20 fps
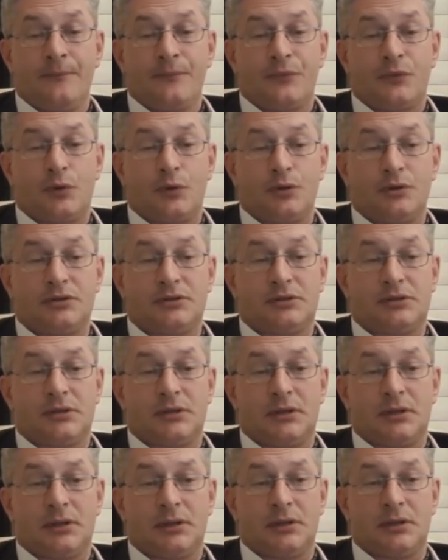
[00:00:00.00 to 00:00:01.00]
То есть
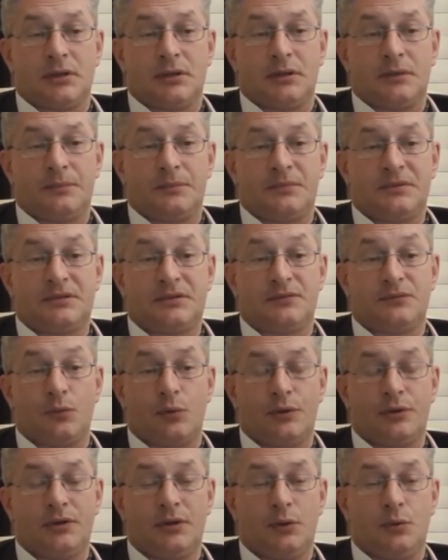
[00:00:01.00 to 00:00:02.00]
э,
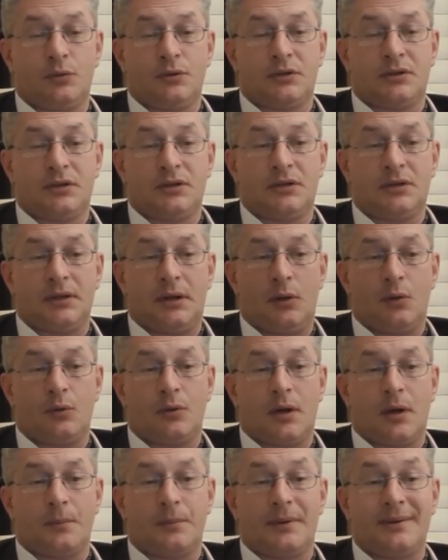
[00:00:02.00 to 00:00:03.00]
сегодня у Натаньяу
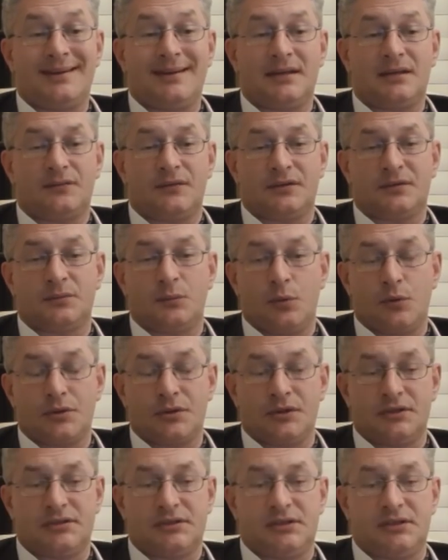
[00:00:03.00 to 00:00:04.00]
как бы нет
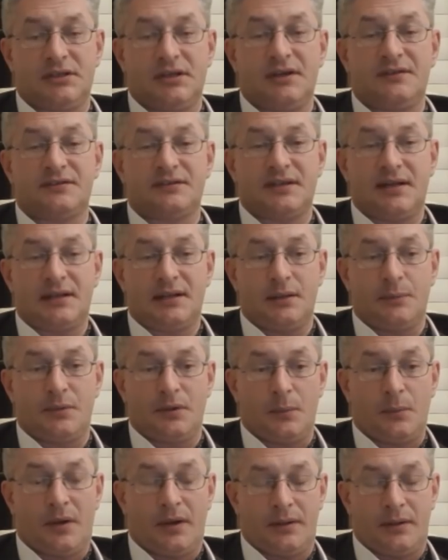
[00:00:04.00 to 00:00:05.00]
возможности не взять
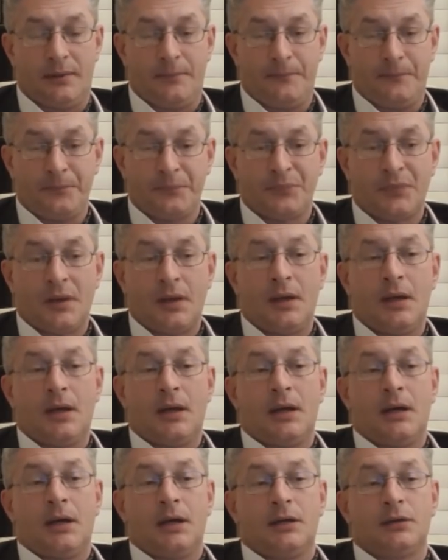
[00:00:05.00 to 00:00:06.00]
Либермана.
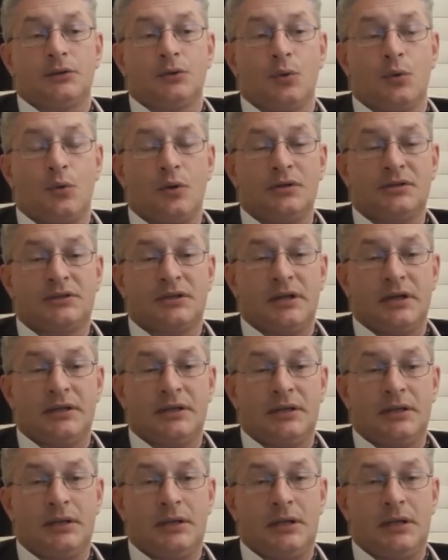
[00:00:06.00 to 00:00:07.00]
С другой
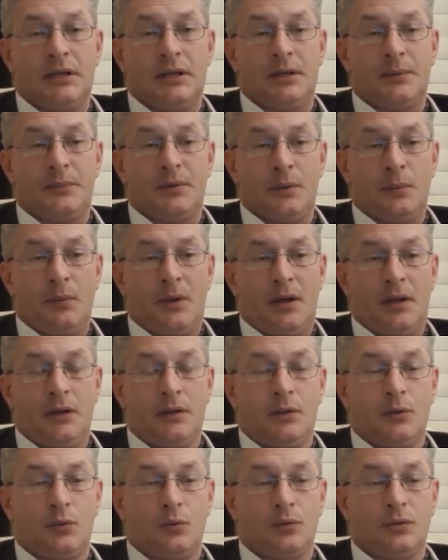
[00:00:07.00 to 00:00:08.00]
стороны,
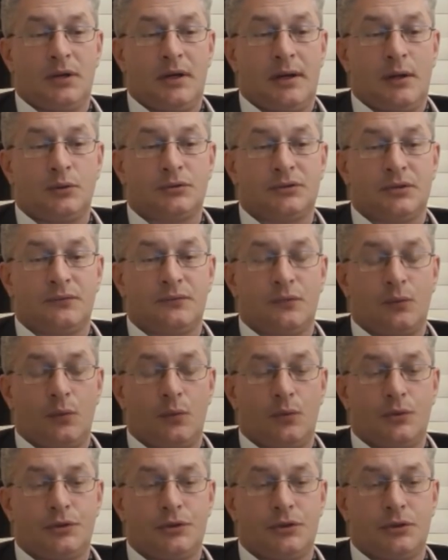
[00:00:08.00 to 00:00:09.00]
Либерман ударился в
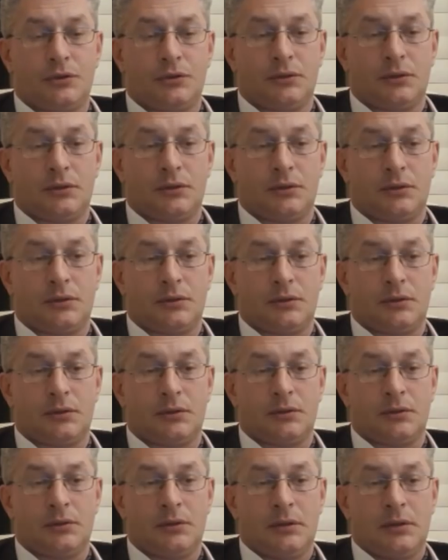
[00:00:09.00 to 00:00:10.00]
очень
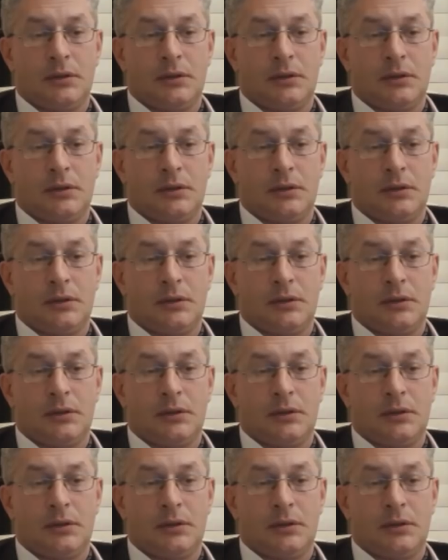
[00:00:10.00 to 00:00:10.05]
э,